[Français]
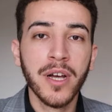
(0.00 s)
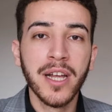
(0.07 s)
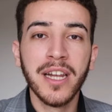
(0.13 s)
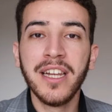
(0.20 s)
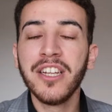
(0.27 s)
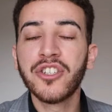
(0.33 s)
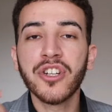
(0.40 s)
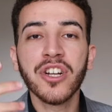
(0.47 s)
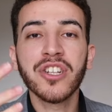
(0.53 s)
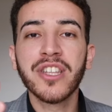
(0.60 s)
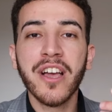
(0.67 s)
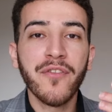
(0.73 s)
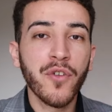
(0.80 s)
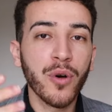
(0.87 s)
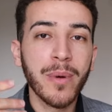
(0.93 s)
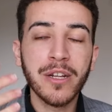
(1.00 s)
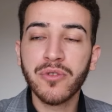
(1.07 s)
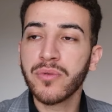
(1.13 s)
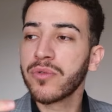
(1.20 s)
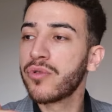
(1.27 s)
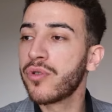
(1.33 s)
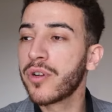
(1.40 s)
L'échange
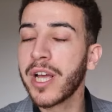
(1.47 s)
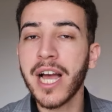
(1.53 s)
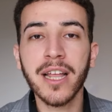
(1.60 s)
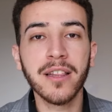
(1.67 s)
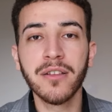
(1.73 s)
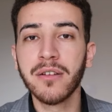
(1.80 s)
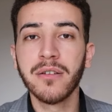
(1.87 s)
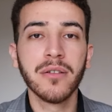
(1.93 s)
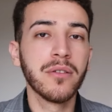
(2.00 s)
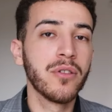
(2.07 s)
d'informations, tu le gardes euh,